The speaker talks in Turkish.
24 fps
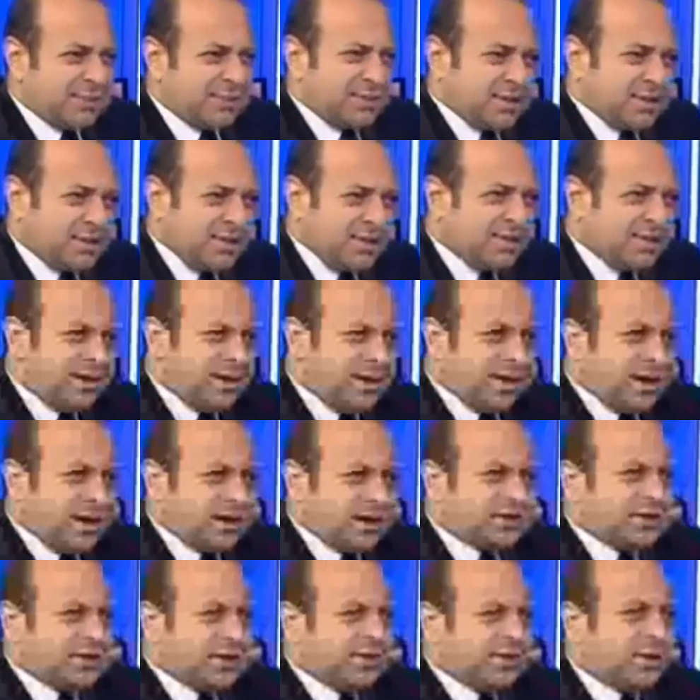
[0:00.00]
her biri
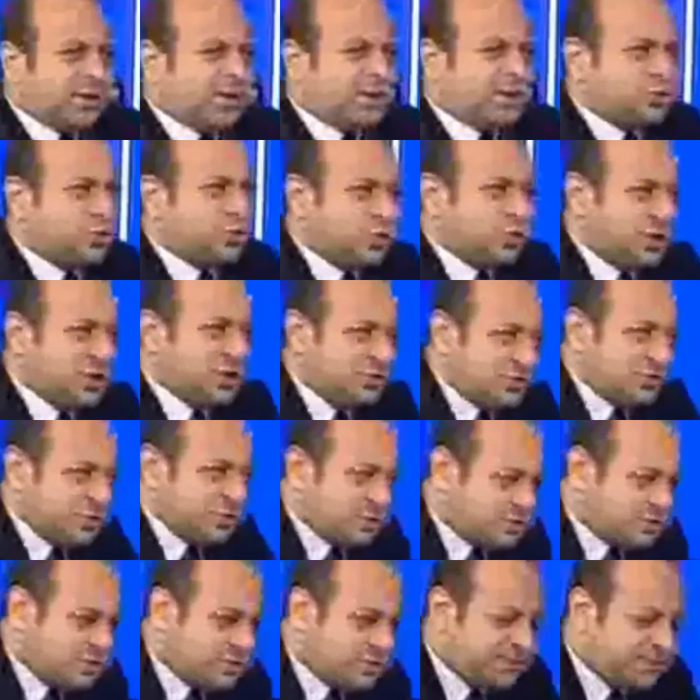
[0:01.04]
aslında bir kriz
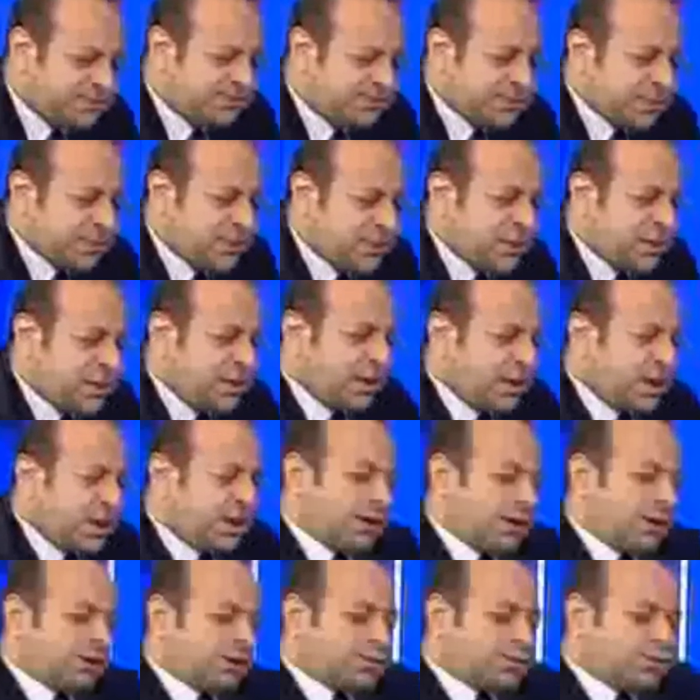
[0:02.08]
yönetimidir. Hepsi ders
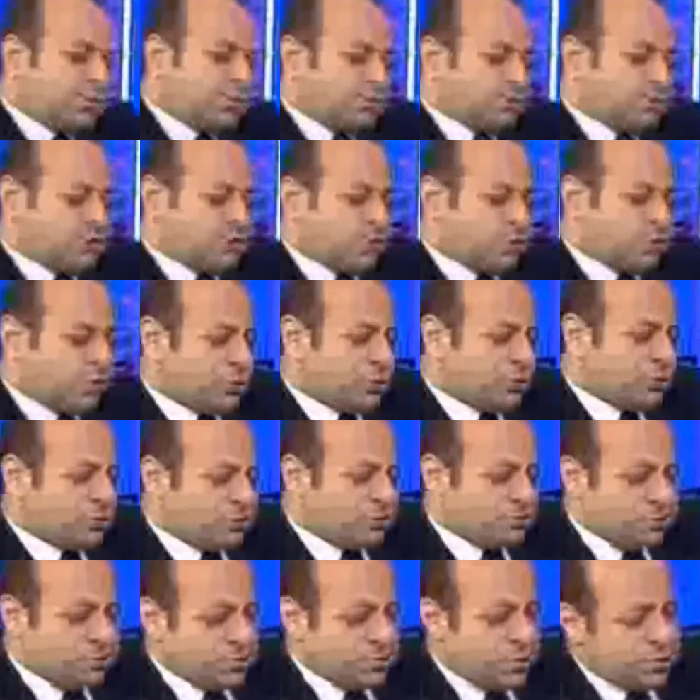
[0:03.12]
gibi. Şunu
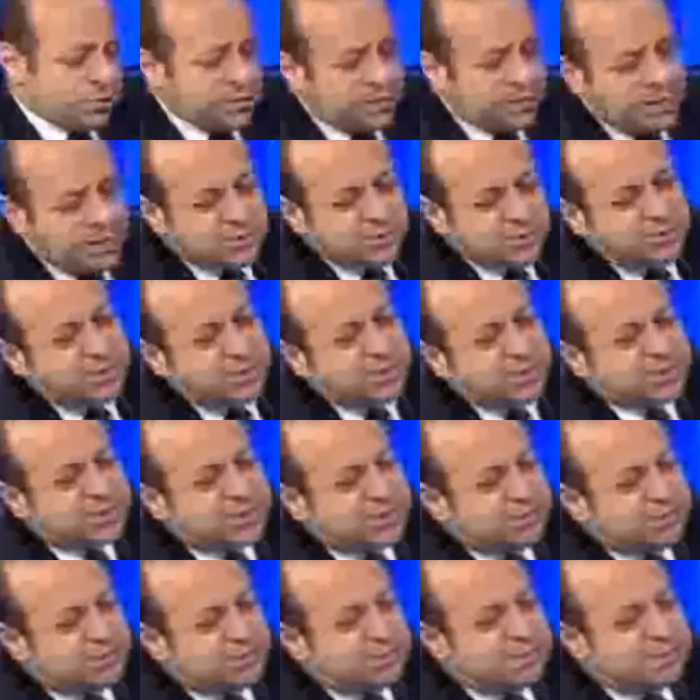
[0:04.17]
çok net
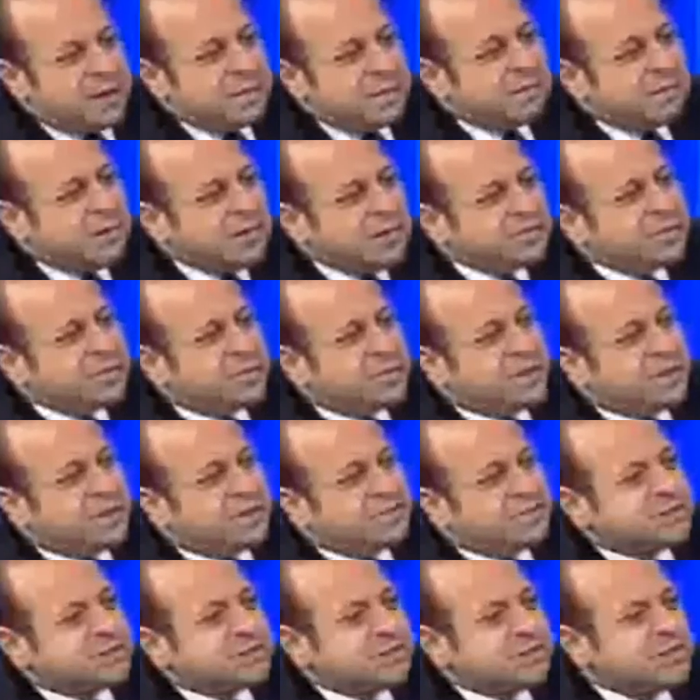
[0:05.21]
söyleyeceğim. Ben
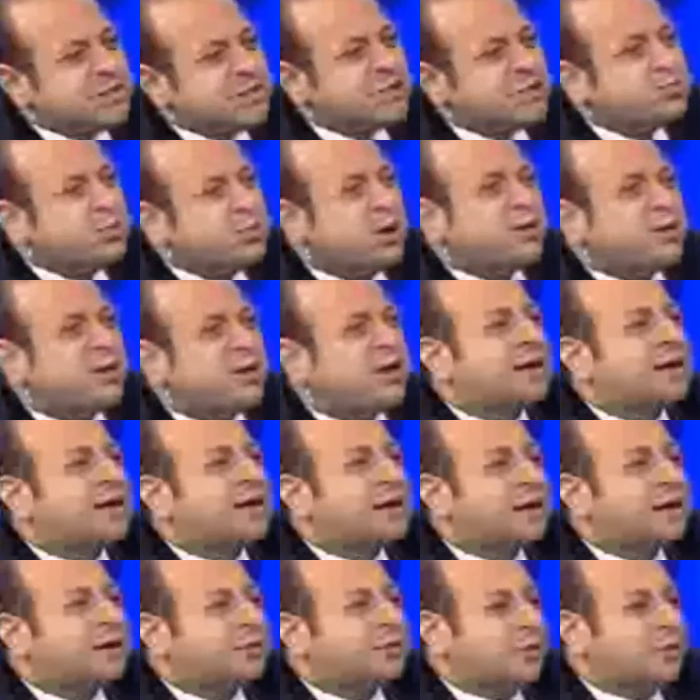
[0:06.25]
başbakanımızı hiç bu kadar
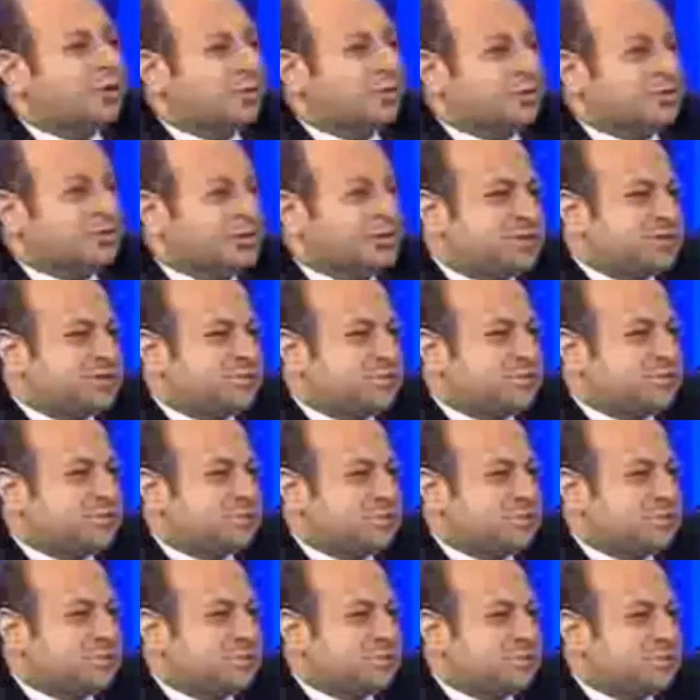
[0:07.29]
kararlı görmemiştim.
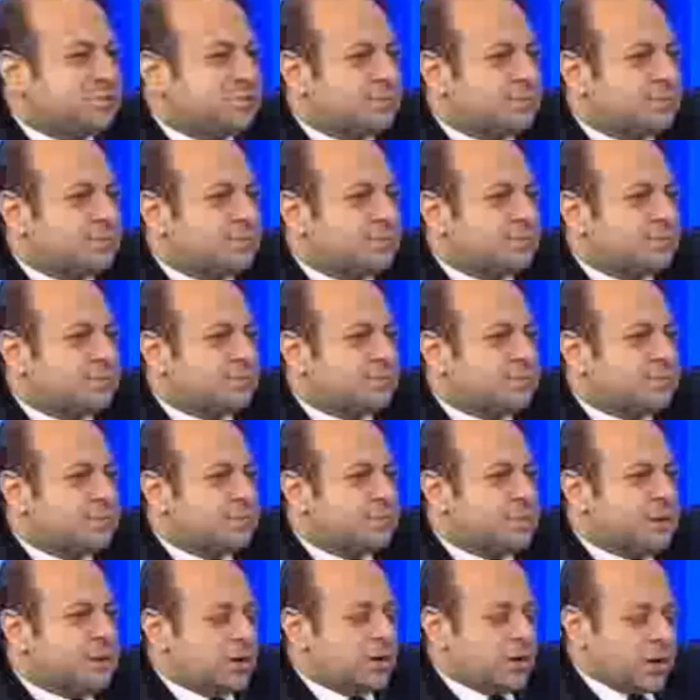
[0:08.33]
31
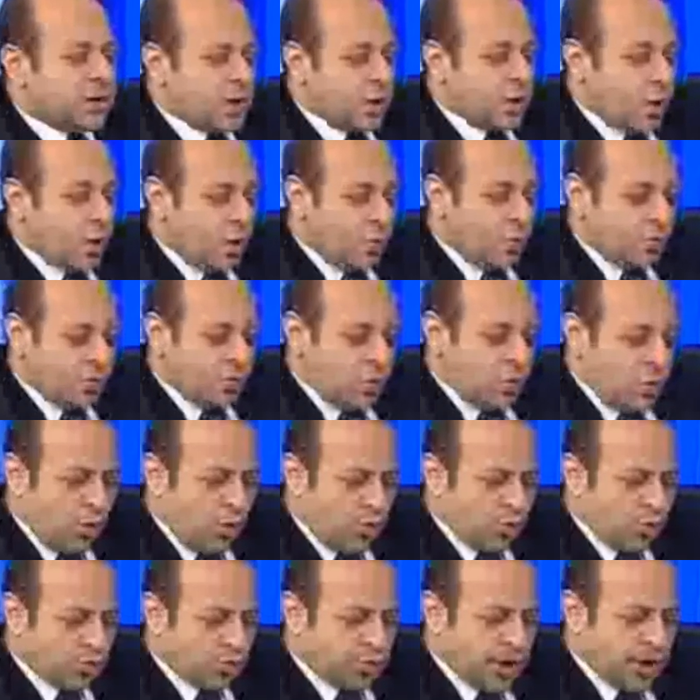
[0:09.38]
Mayıs sürecinde.
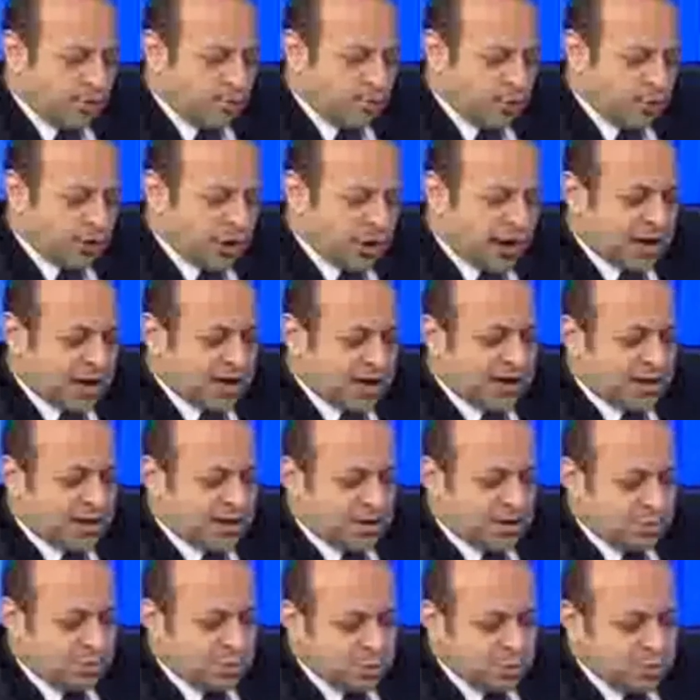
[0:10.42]
O günden bugüne
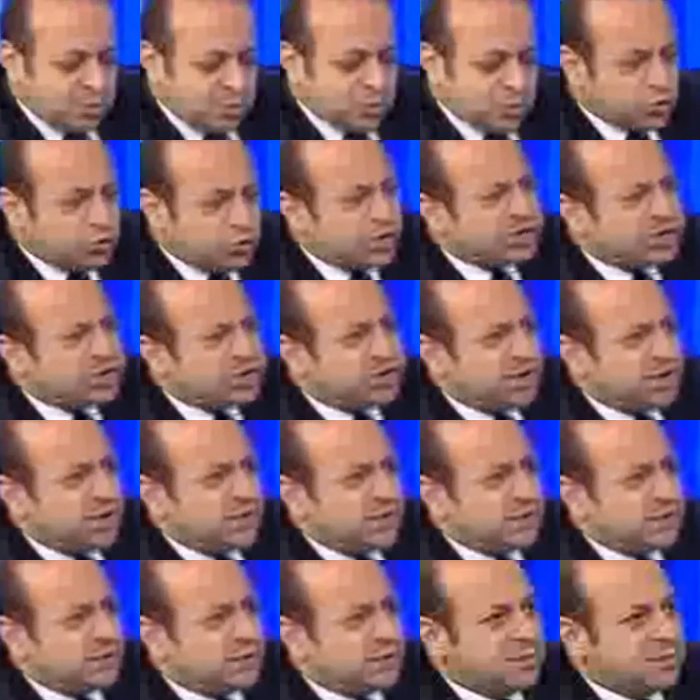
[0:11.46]
kadar ki bütün bu
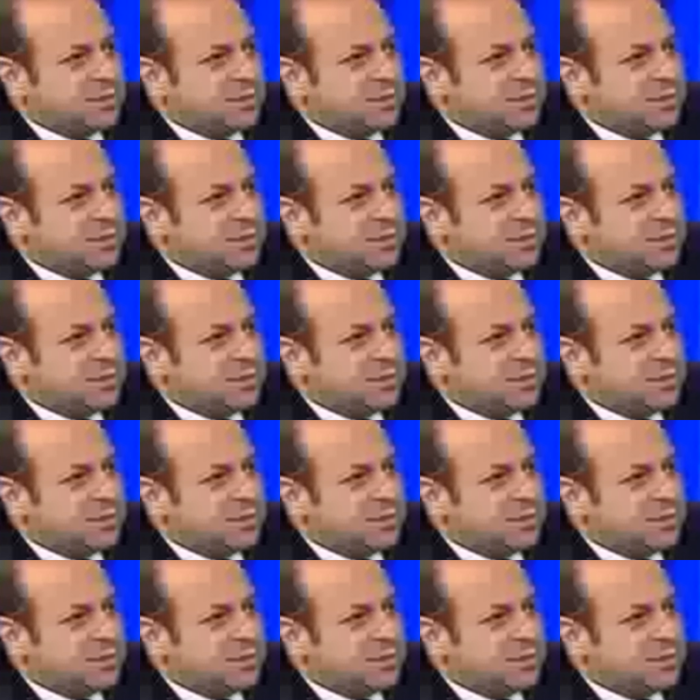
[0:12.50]
süreçte